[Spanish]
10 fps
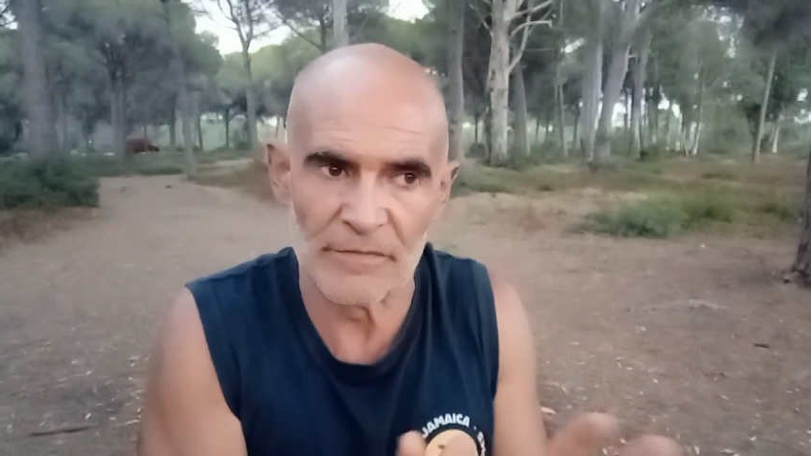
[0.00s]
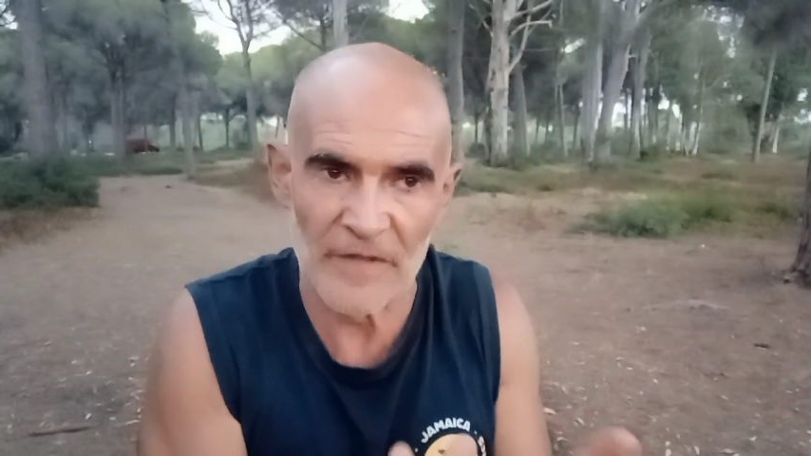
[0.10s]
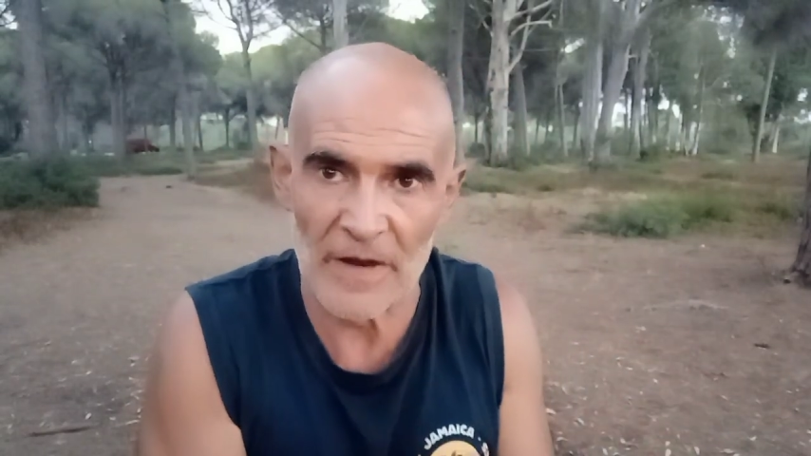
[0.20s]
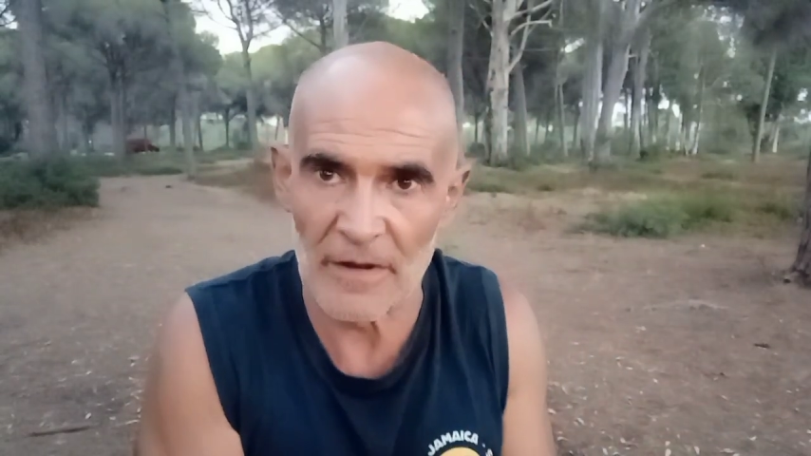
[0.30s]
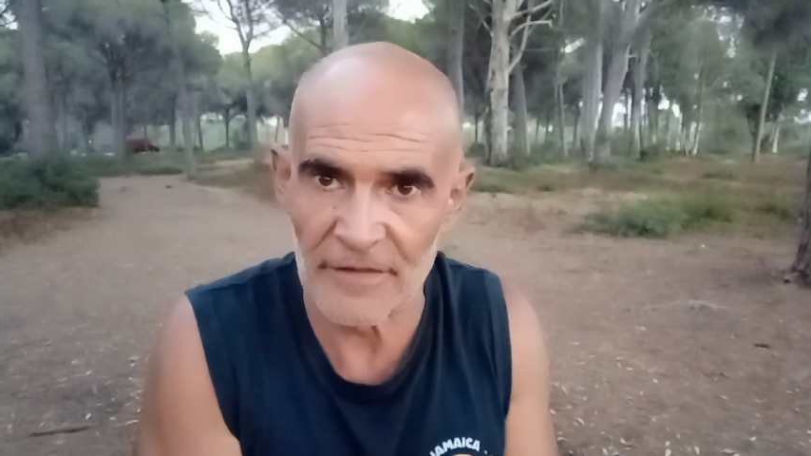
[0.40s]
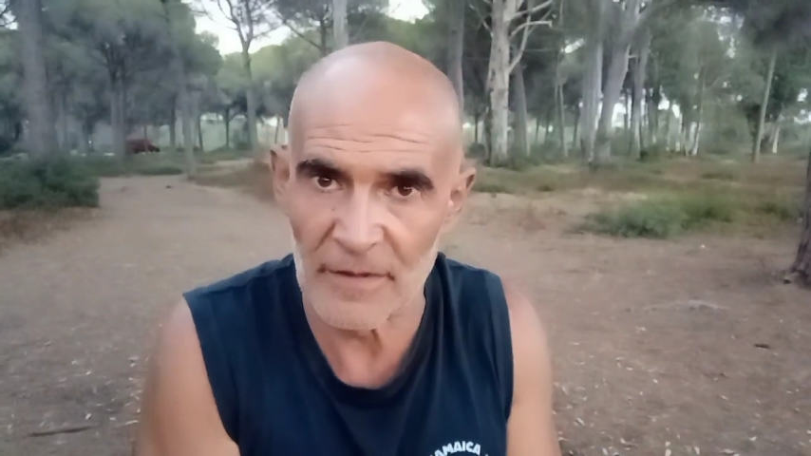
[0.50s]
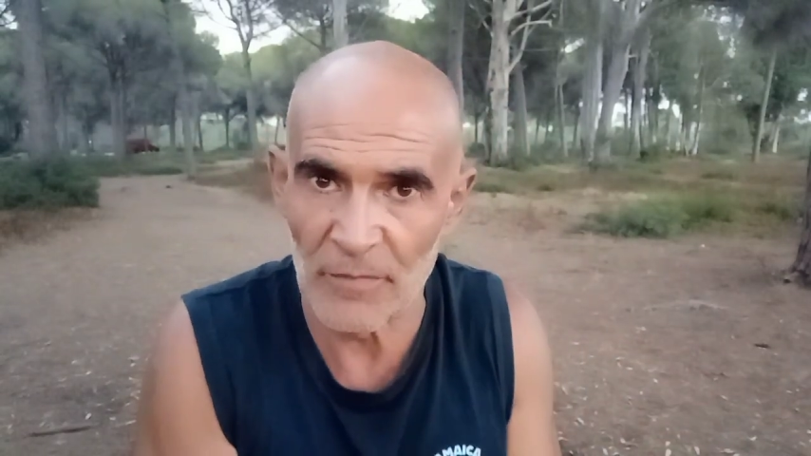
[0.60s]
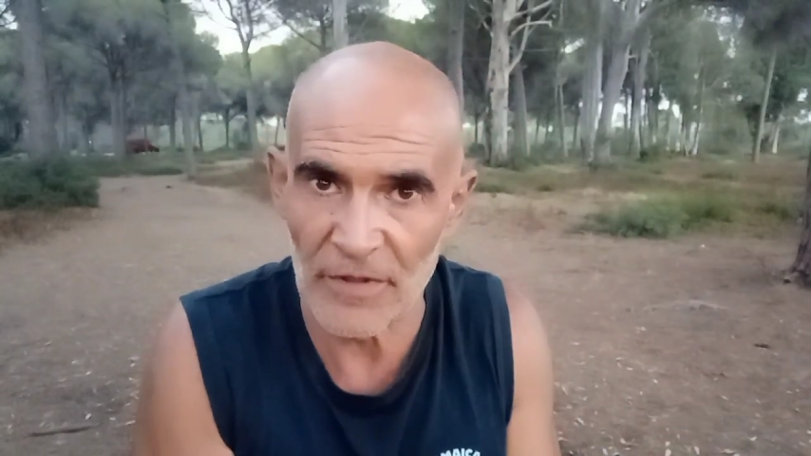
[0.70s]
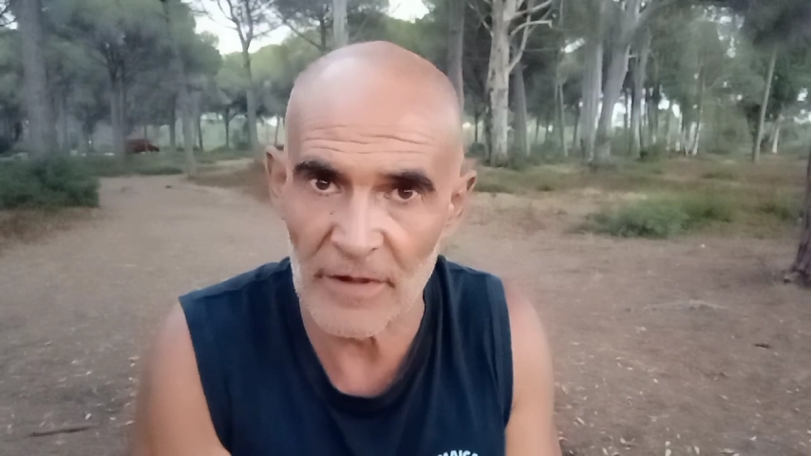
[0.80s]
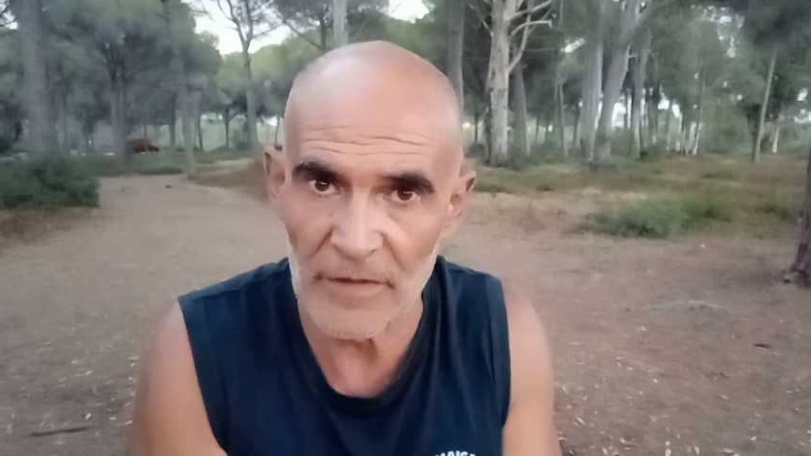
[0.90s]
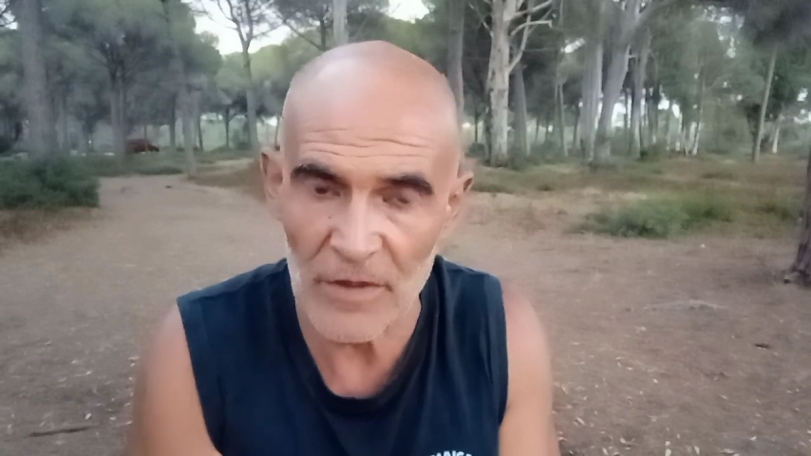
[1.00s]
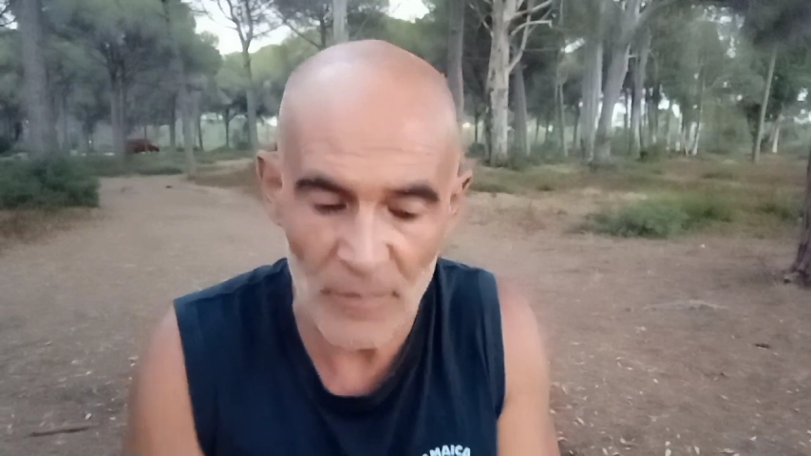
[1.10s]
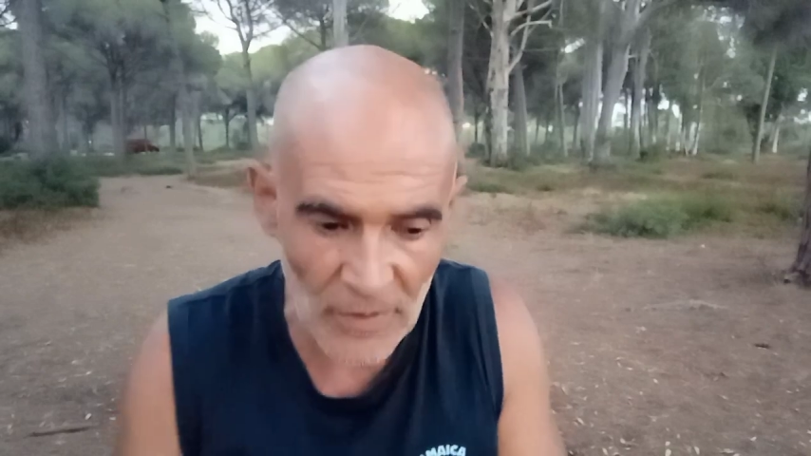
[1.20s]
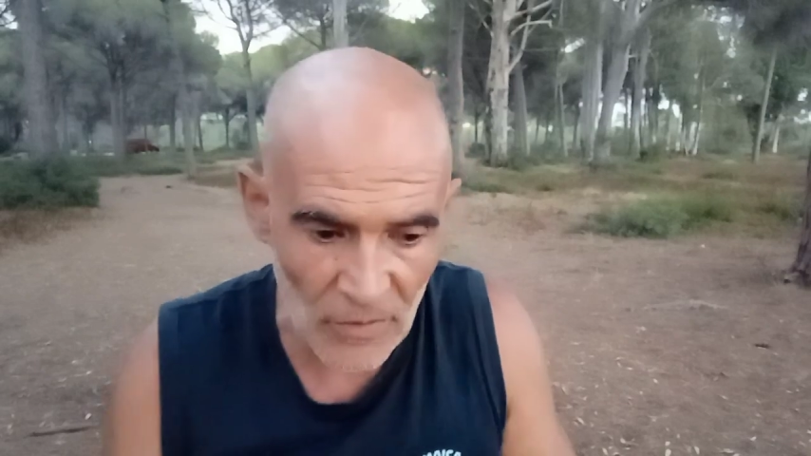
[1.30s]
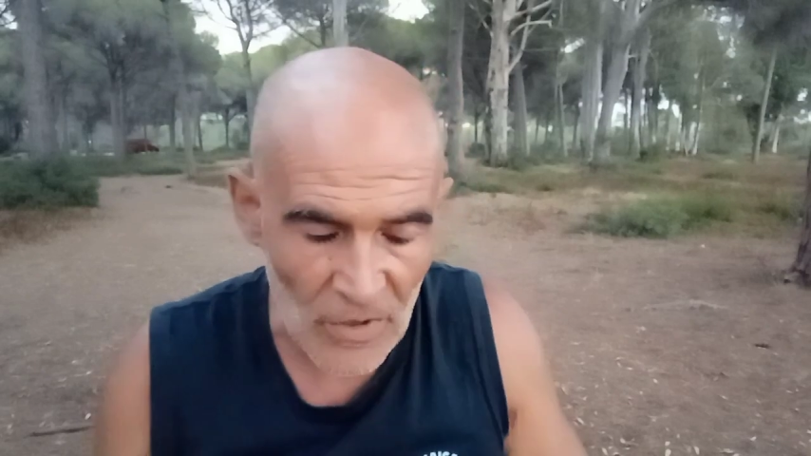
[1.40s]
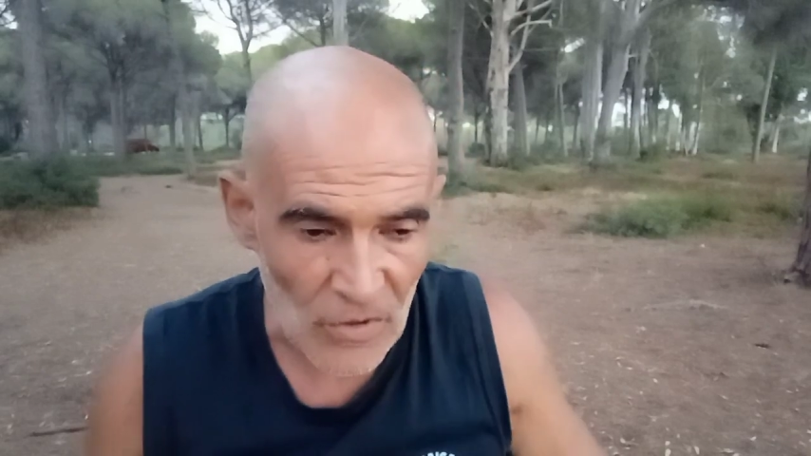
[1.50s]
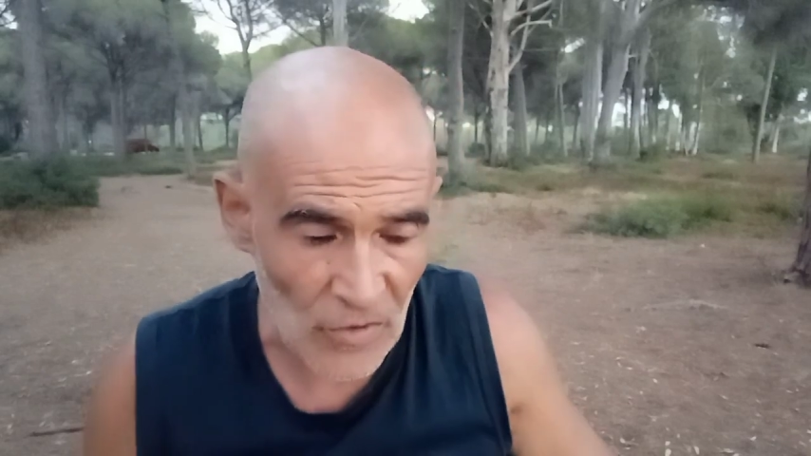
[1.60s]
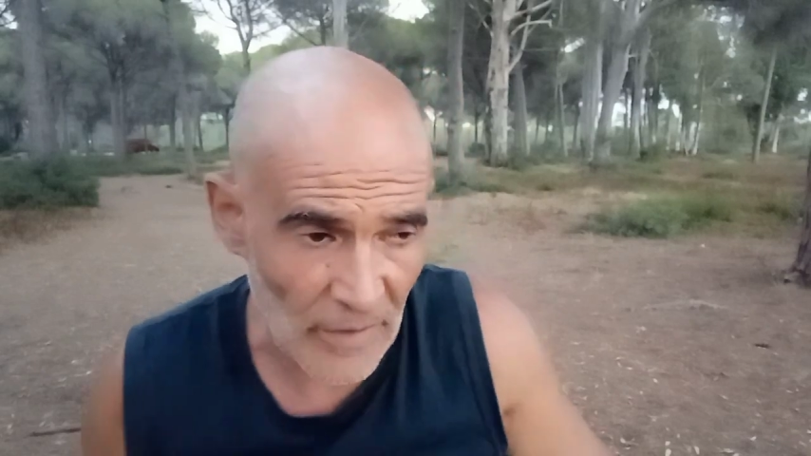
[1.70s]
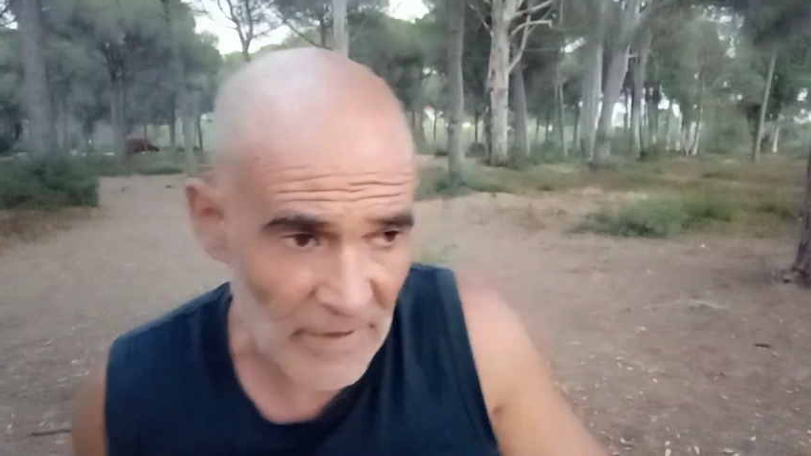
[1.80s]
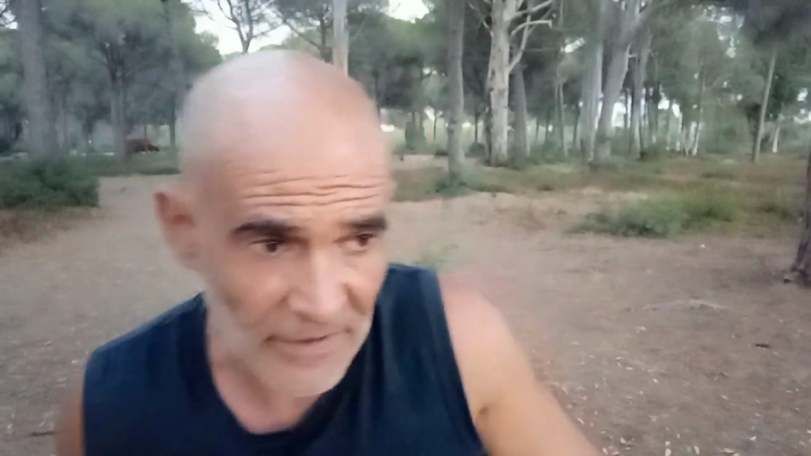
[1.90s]
fiar al 100% de ello, pero no
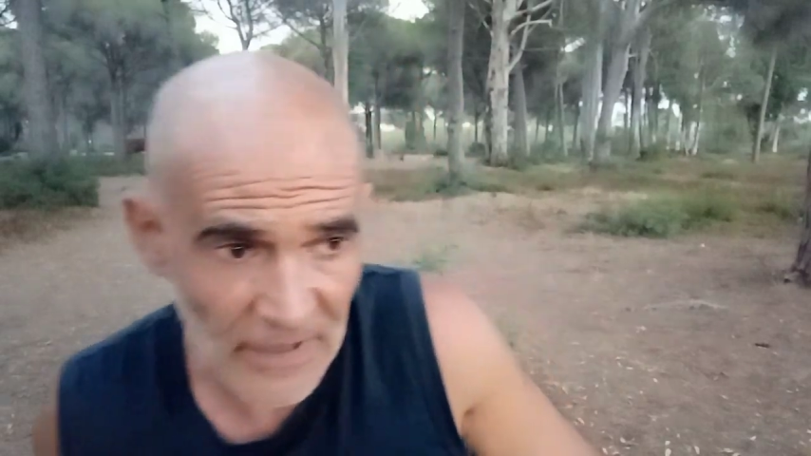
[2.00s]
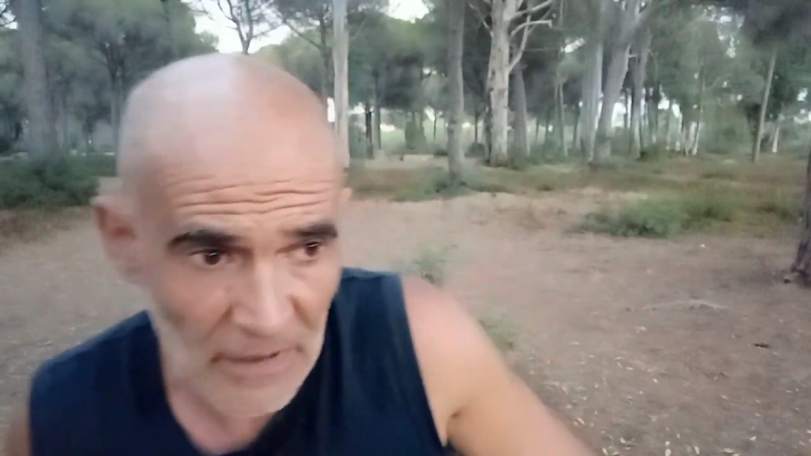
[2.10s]
la vi así.